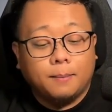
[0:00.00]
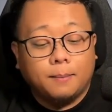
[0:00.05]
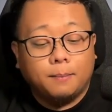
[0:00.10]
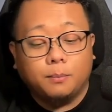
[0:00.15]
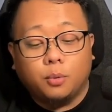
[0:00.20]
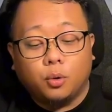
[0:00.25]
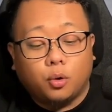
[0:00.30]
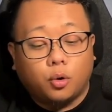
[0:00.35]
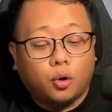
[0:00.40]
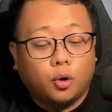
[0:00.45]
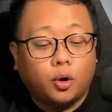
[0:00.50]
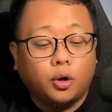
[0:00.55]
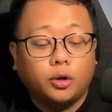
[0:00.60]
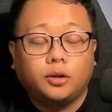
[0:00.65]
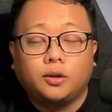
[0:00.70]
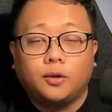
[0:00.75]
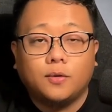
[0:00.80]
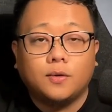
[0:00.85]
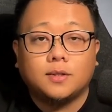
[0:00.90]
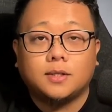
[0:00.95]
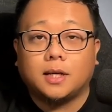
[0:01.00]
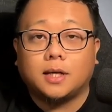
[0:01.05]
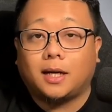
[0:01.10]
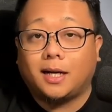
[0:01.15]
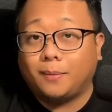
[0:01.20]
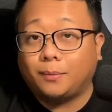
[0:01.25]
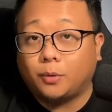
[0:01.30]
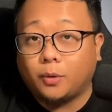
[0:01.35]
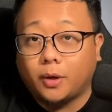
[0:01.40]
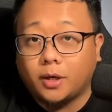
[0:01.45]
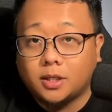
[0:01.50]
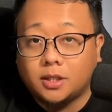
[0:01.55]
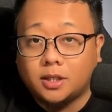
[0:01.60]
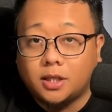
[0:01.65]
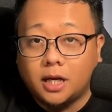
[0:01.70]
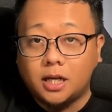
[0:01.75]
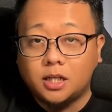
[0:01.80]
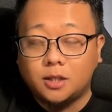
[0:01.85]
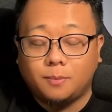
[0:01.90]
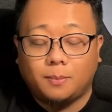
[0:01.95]
Bukod dun sa crypto
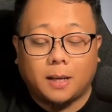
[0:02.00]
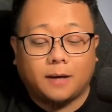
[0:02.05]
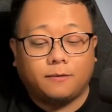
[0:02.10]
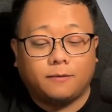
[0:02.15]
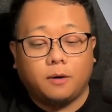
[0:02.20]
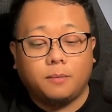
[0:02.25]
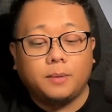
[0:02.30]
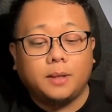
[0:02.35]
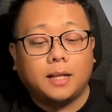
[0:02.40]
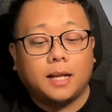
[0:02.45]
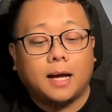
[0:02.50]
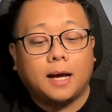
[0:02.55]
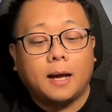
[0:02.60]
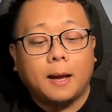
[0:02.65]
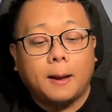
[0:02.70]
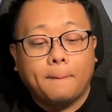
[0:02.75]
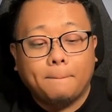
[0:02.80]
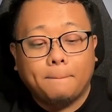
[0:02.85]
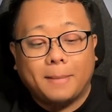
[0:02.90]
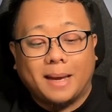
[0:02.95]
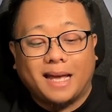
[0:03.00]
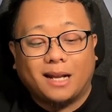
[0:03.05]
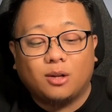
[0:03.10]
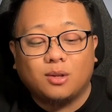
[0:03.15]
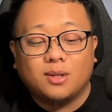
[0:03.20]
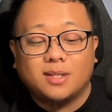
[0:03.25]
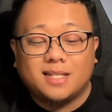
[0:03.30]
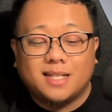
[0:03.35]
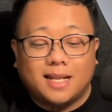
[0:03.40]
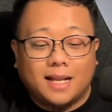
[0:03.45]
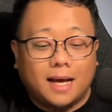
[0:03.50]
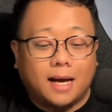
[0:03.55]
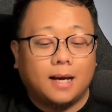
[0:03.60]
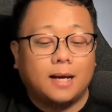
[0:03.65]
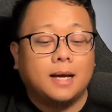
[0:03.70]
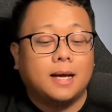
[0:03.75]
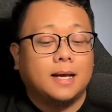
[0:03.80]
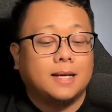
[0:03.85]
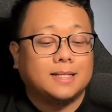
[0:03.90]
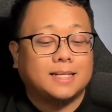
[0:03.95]
exchange platform nila, meron
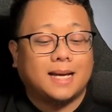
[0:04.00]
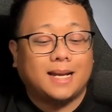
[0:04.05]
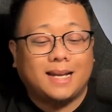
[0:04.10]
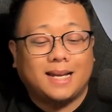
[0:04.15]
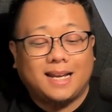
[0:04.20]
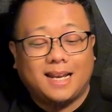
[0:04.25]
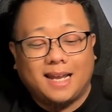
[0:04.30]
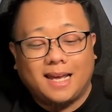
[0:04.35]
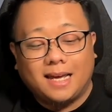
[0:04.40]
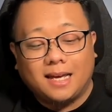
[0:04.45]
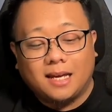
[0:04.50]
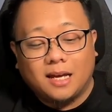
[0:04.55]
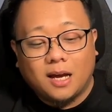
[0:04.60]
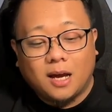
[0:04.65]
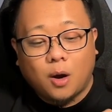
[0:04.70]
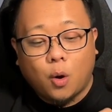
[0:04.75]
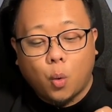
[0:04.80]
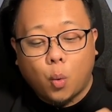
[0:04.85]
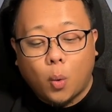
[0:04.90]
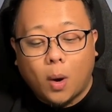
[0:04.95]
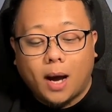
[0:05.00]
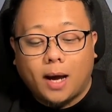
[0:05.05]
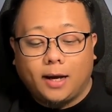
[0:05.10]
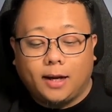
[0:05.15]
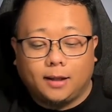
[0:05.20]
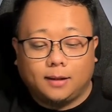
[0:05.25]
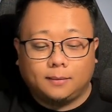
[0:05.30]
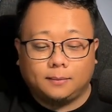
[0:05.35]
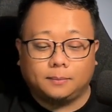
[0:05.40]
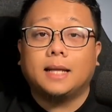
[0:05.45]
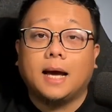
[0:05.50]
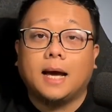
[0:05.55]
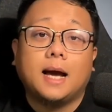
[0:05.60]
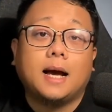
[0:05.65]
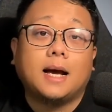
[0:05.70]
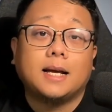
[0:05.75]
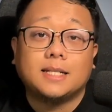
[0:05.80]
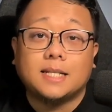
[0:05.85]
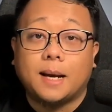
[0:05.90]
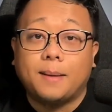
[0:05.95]
silang sariling wallet
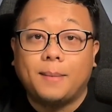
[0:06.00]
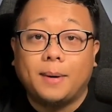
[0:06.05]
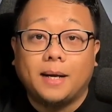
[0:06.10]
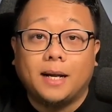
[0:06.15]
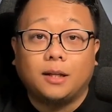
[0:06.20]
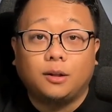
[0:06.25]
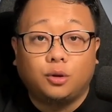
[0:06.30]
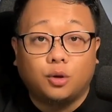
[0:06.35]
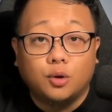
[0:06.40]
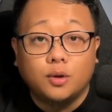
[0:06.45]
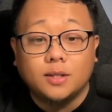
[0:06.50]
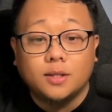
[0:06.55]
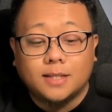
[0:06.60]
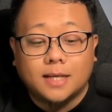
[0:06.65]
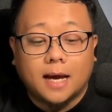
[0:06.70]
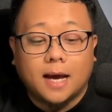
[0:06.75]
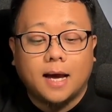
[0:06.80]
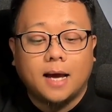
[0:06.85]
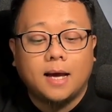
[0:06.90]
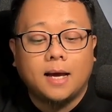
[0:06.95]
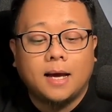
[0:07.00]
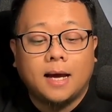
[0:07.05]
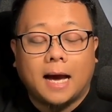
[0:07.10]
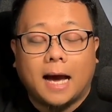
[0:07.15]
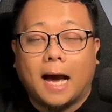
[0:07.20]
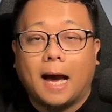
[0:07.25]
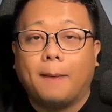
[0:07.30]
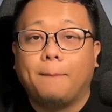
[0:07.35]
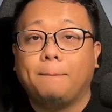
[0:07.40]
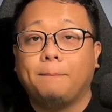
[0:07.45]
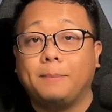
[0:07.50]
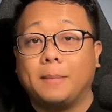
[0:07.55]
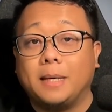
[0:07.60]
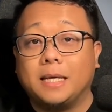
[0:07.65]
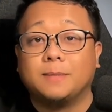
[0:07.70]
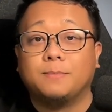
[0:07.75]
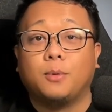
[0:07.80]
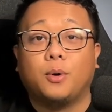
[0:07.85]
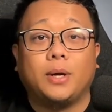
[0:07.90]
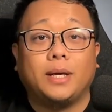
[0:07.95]
na kasama na dun sa app
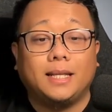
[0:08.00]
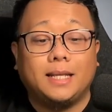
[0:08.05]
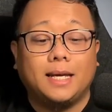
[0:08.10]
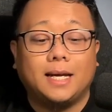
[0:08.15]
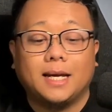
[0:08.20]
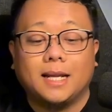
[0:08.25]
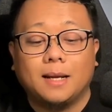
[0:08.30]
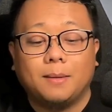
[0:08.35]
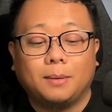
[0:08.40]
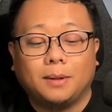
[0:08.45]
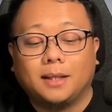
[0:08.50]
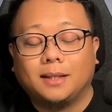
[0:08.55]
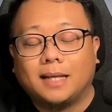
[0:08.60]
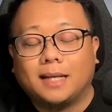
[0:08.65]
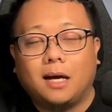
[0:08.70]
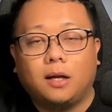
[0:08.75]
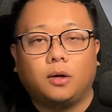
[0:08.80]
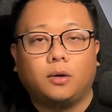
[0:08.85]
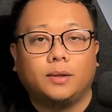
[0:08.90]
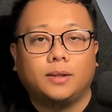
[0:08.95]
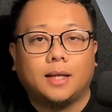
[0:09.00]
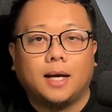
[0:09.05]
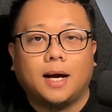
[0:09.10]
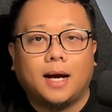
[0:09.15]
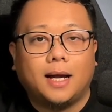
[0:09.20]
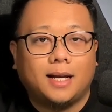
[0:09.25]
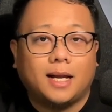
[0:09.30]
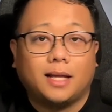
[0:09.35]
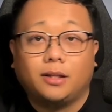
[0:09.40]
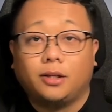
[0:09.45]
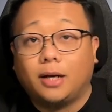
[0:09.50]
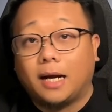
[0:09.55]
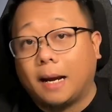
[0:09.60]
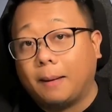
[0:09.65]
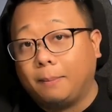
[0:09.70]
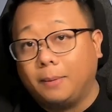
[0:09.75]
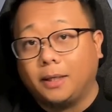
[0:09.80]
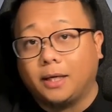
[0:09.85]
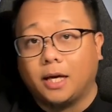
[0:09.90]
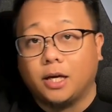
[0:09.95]
mismo, hindi ka na magda-download ng another
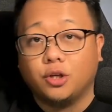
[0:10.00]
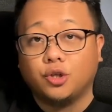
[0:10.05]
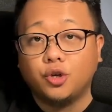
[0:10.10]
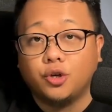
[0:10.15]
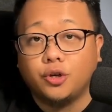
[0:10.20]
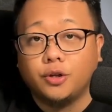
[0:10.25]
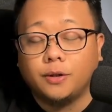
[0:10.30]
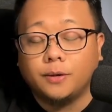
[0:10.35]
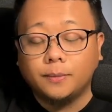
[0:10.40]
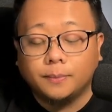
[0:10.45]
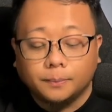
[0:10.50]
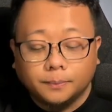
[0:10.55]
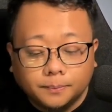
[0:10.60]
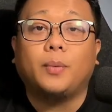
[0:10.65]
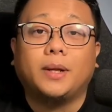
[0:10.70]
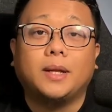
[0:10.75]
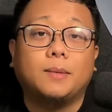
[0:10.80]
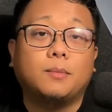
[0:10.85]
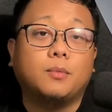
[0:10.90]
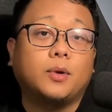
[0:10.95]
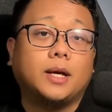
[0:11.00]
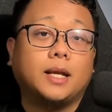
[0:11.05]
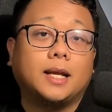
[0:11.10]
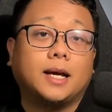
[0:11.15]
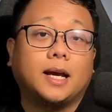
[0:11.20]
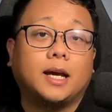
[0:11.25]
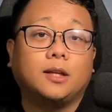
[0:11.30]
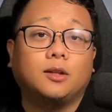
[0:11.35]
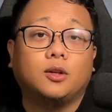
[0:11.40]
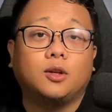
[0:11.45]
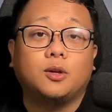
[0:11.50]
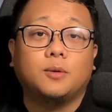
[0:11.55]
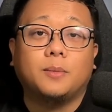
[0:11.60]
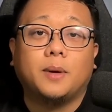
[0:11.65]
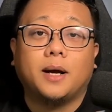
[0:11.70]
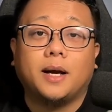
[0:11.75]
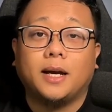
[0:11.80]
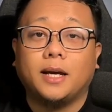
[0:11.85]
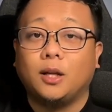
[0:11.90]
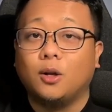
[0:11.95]
application. Pwede mong ilagay doon
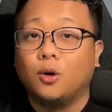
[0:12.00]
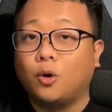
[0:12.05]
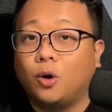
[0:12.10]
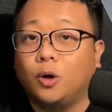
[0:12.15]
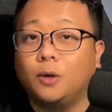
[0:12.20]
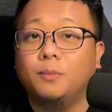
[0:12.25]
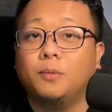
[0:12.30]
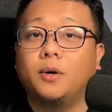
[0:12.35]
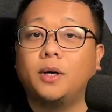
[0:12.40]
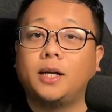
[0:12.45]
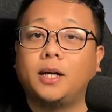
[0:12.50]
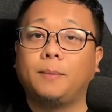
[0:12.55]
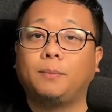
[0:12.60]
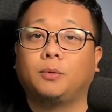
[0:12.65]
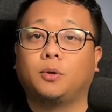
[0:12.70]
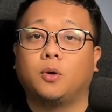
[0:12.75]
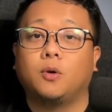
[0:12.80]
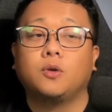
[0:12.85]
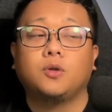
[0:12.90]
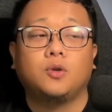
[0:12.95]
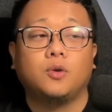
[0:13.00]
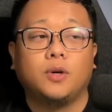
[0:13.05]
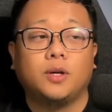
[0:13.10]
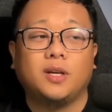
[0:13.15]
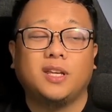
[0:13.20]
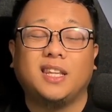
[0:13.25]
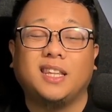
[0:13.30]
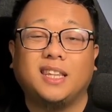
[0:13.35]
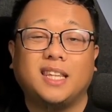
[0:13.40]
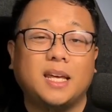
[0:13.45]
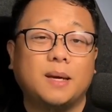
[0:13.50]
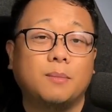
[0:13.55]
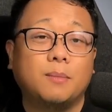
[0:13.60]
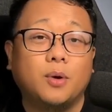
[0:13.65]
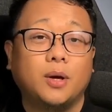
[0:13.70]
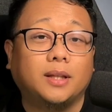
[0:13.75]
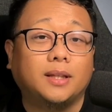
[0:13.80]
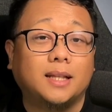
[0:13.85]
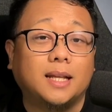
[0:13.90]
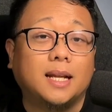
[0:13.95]
yung mga hinuhold mong crypto so hindi
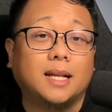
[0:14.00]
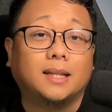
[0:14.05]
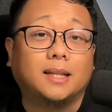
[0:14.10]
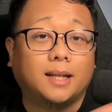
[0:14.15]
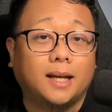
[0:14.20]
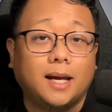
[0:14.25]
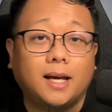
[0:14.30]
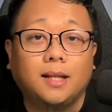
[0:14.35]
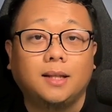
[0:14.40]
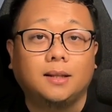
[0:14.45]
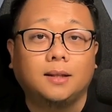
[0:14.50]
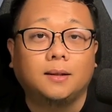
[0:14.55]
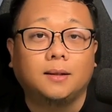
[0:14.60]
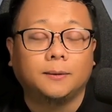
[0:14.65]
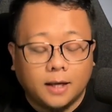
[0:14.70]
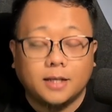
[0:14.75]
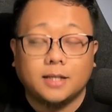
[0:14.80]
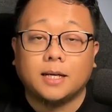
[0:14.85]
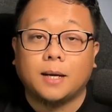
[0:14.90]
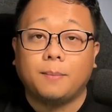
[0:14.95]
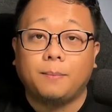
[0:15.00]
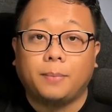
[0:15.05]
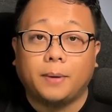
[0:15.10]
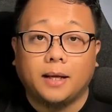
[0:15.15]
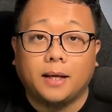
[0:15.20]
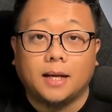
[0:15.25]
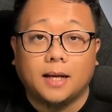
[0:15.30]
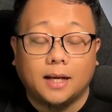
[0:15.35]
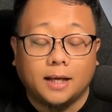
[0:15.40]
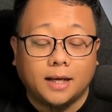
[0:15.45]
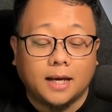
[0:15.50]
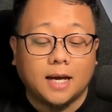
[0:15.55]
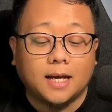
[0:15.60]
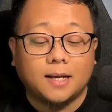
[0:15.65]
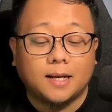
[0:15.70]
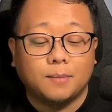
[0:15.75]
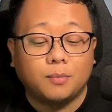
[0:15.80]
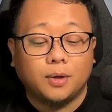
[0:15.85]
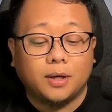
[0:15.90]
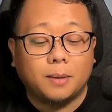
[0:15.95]
mo itinetrade. And syempre,
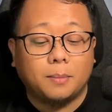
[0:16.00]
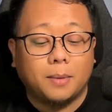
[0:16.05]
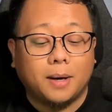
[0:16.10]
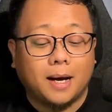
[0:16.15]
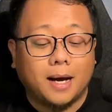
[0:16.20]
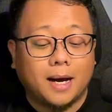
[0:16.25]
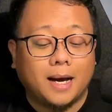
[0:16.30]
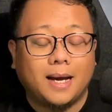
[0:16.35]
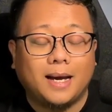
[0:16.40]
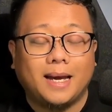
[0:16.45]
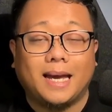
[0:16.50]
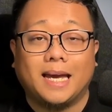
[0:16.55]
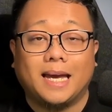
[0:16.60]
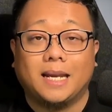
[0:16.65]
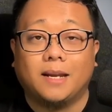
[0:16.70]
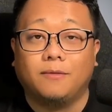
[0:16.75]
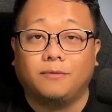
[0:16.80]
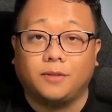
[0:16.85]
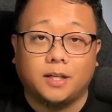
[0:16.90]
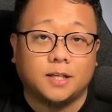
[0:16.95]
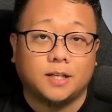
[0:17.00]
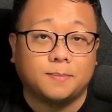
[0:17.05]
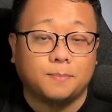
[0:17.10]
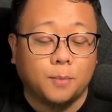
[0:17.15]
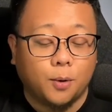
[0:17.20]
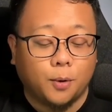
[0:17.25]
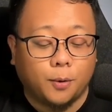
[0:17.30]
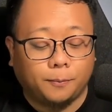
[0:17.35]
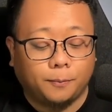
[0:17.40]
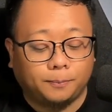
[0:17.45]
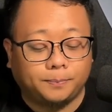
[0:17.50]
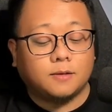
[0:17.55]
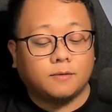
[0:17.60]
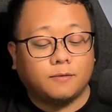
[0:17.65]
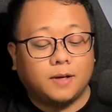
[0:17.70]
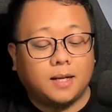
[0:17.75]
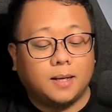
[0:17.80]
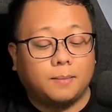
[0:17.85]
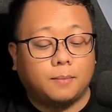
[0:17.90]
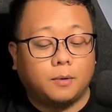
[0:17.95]
lalagyan mo ng mga NFTs mo. It's
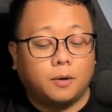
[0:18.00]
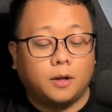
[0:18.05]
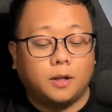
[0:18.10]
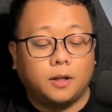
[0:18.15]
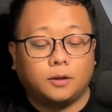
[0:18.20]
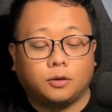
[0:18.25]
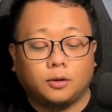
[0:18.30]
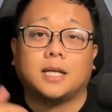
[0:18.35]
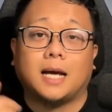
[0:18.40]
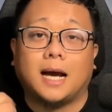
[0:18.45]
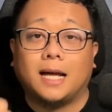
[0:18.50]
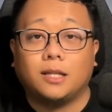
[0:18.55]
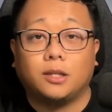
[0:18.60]
available sa